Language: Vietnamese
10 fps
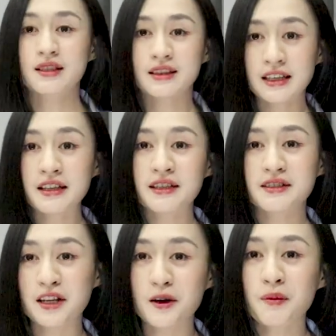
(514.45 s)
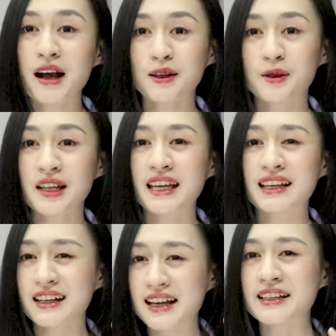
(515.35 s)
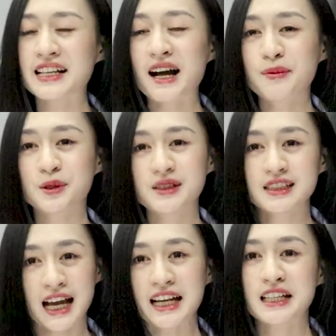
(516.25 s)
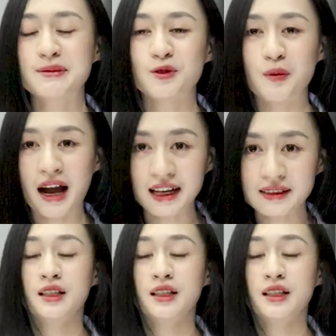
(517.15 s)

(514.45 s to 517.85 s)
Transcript: thì nếu bạn có thể kể ra một trải nghiệm của bạn,